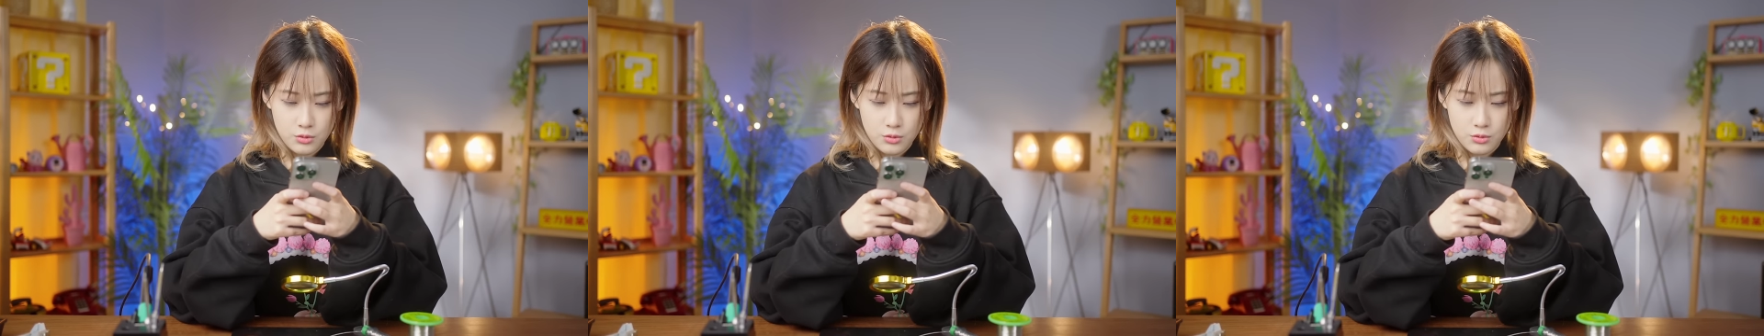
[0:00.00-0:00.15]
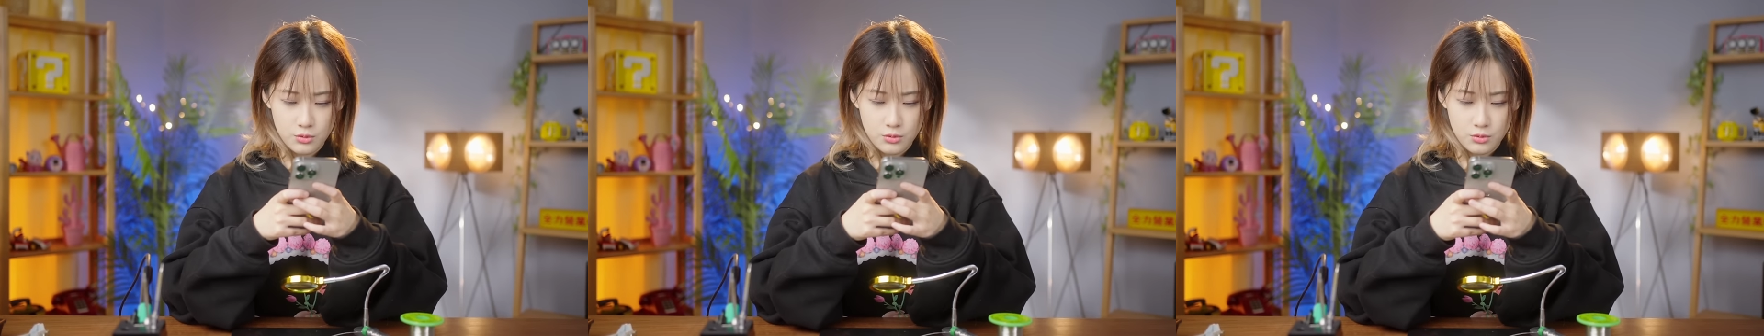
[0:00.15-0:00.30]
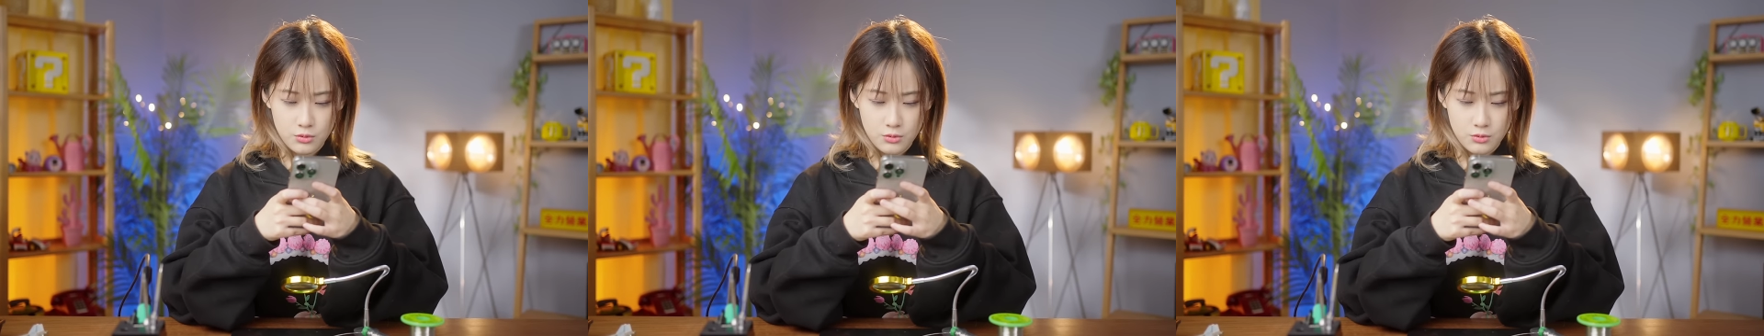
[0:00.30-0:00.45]

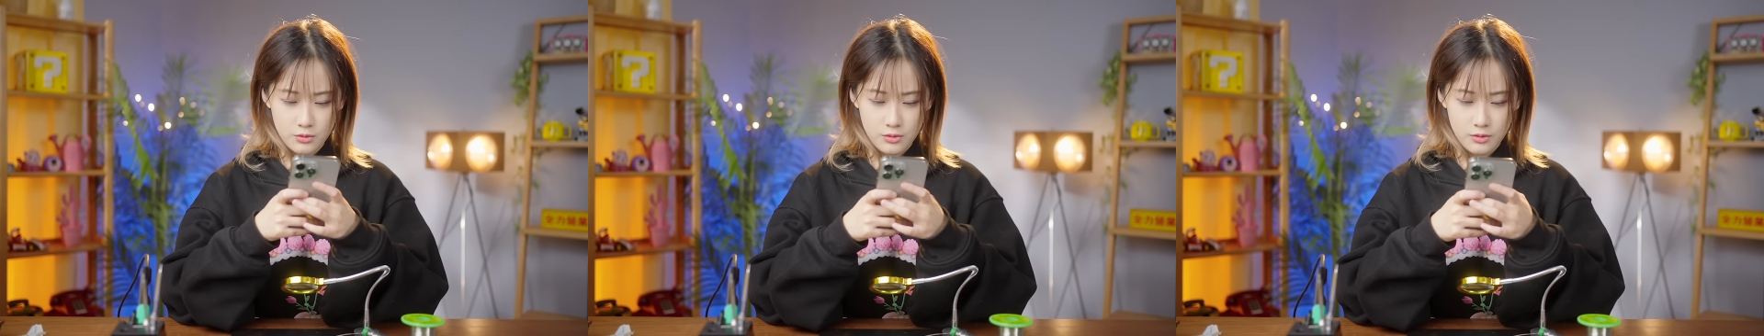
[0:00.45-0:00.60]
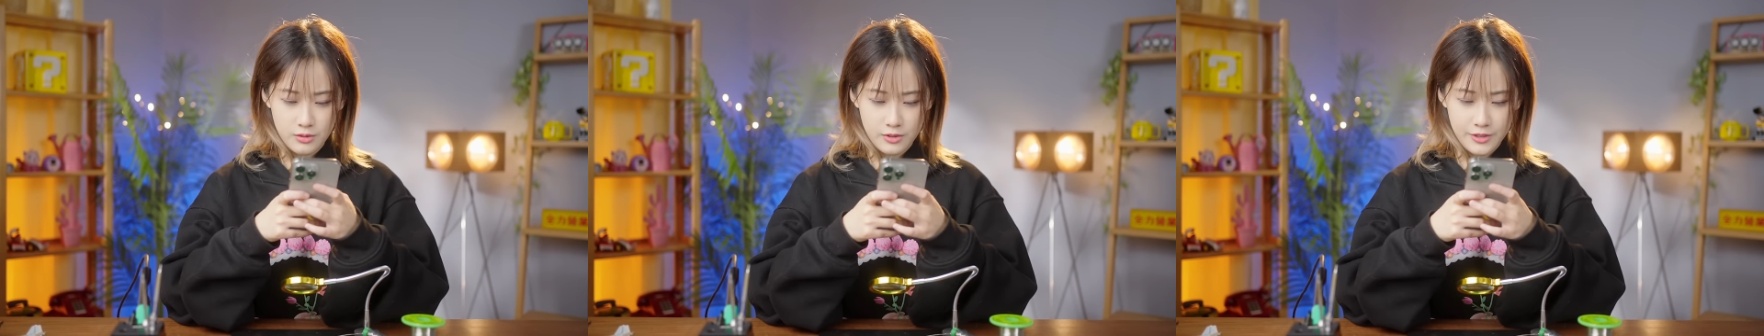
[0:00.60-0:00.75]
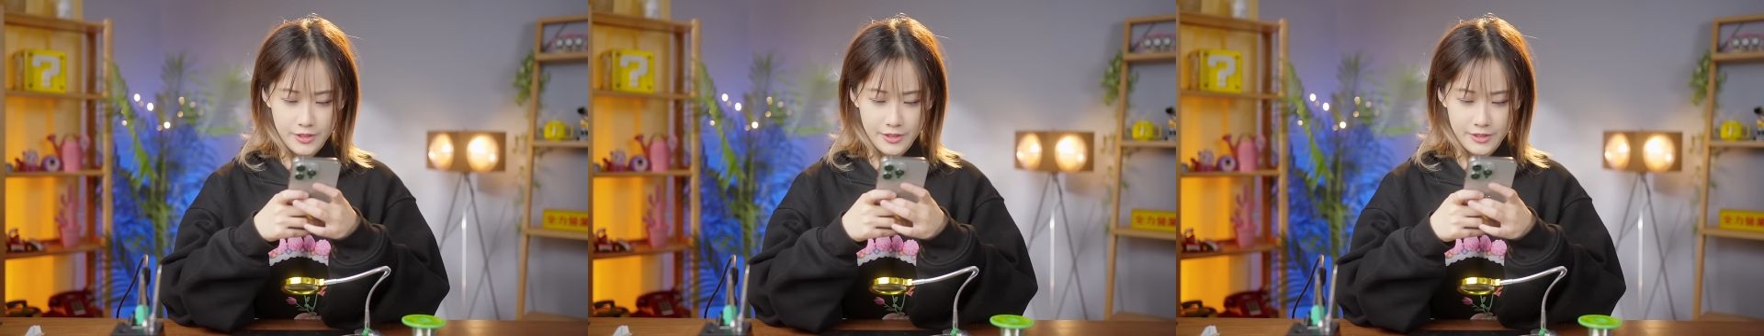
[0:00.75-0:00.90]
去
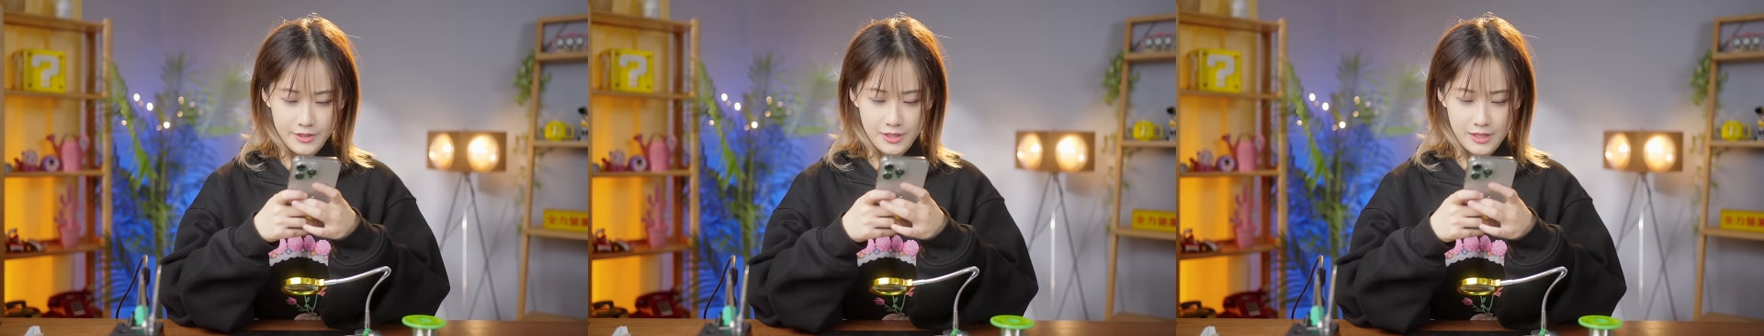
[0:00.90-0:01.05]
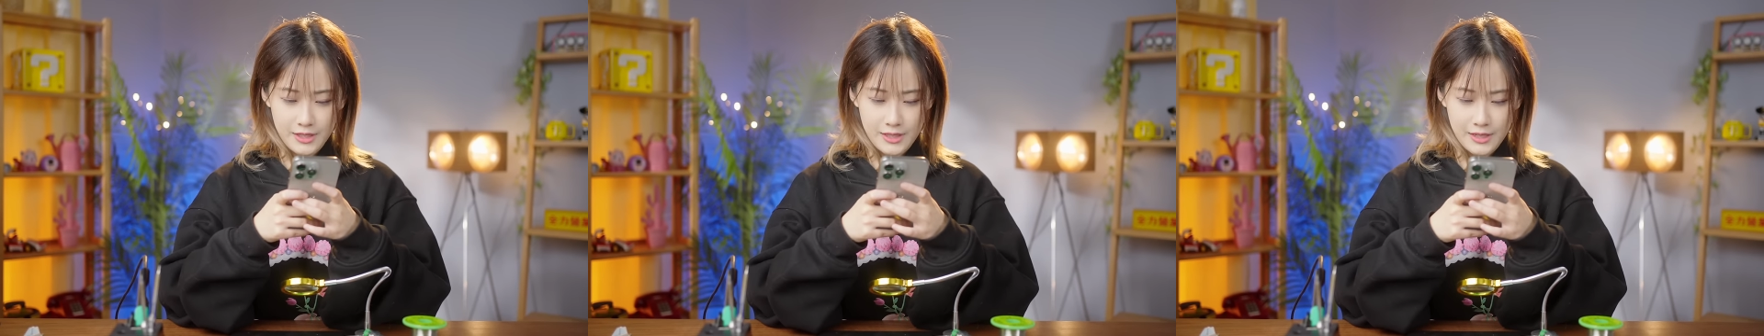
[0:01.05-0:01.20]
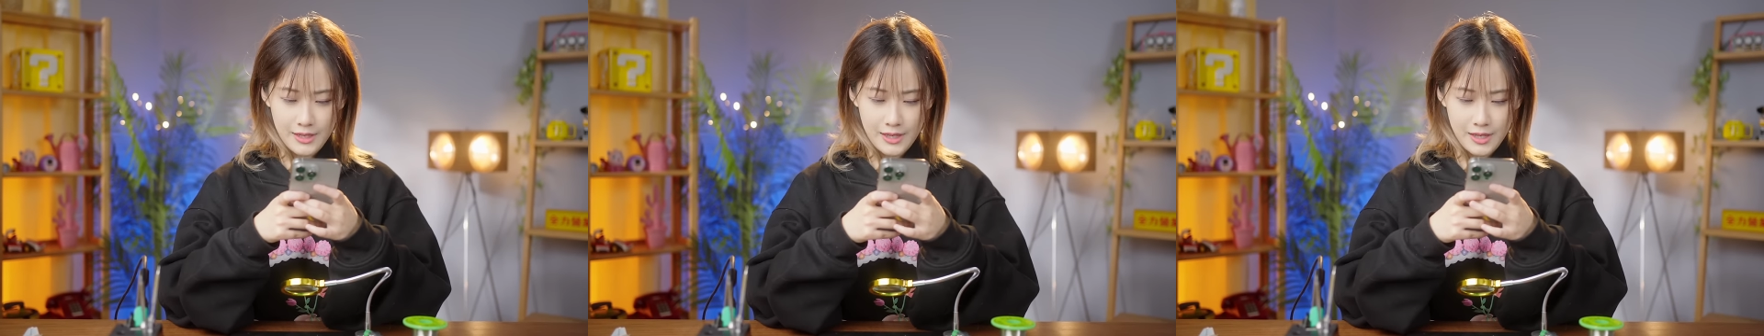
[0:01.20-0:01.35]
让
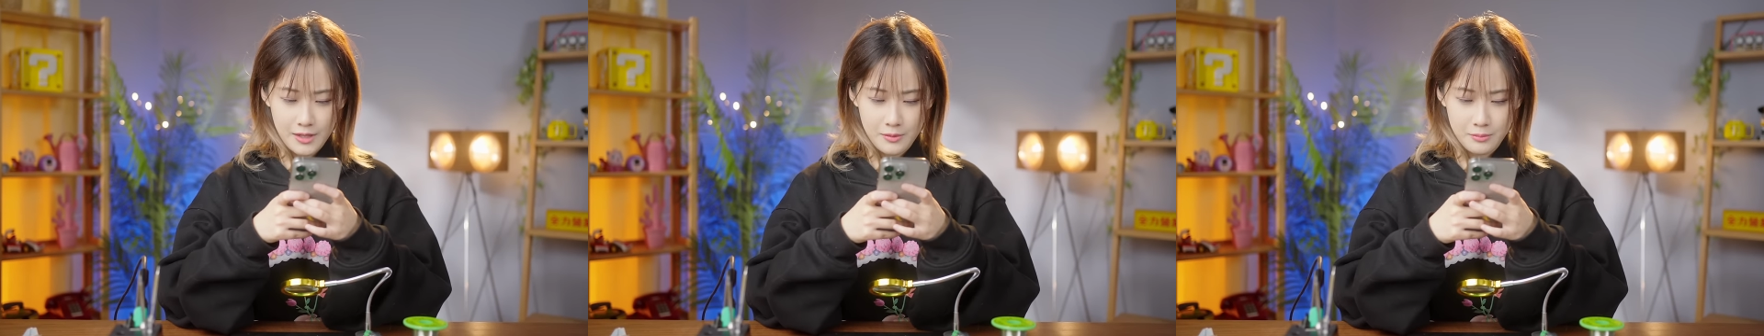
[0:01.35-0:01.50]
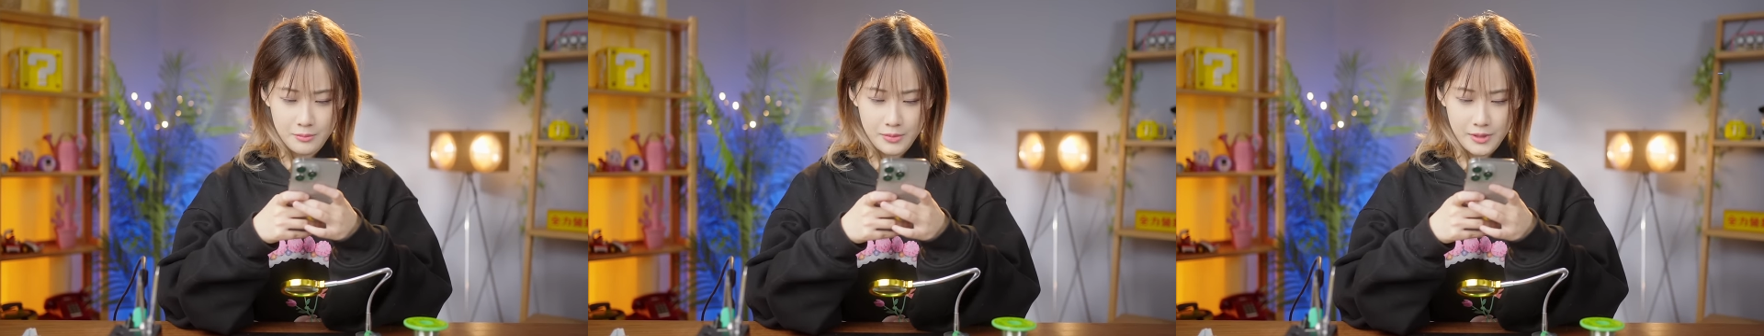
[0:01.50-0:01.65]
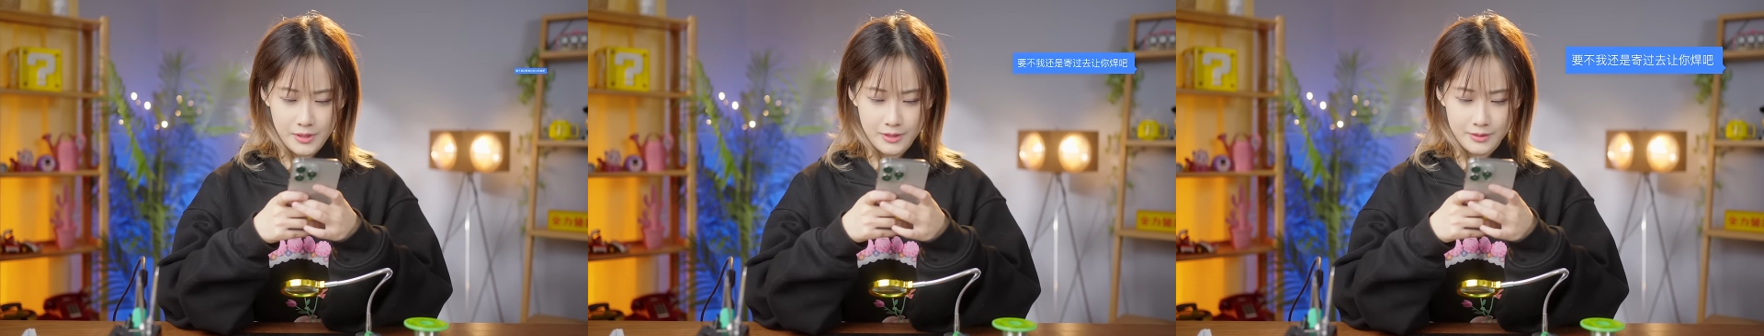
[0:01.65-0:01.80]
你焊
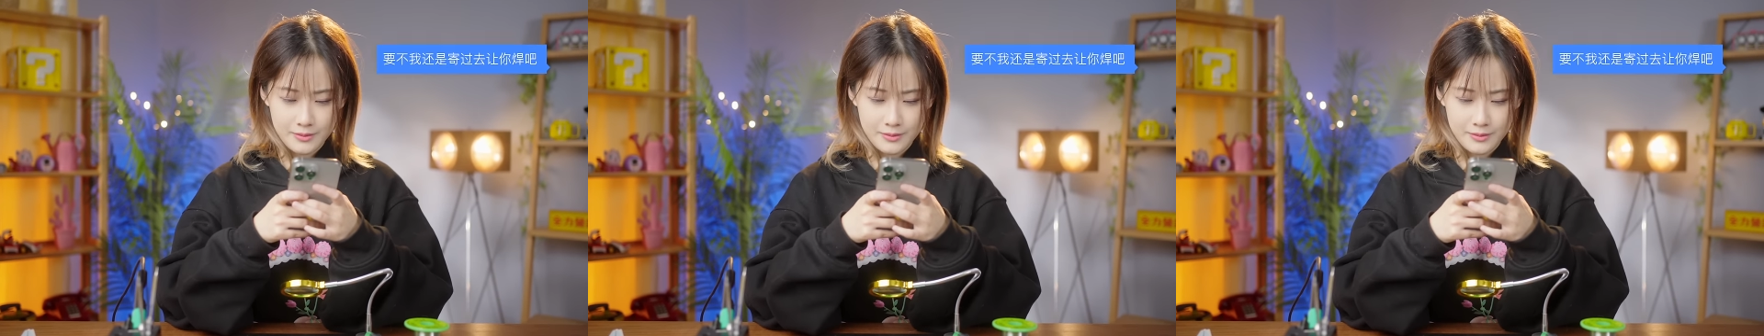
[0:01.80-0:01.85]
吧。